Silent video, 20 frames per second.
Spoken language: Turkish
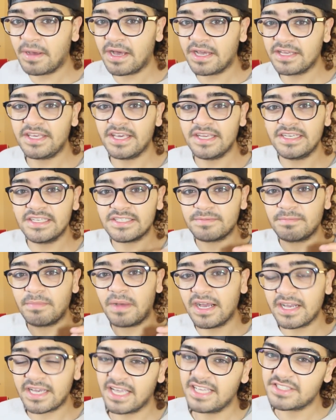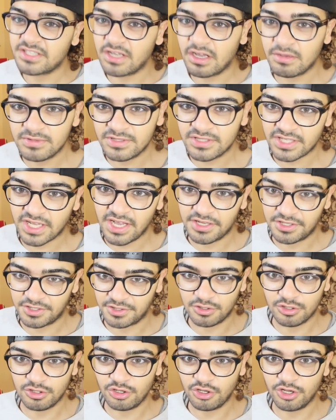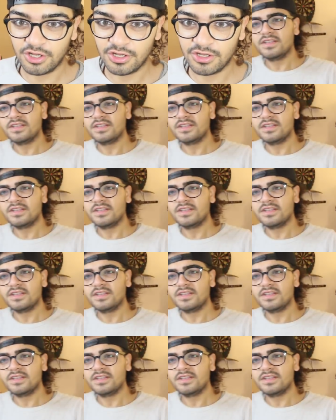bakiyeniz banka hesabınıza yatırılıyor.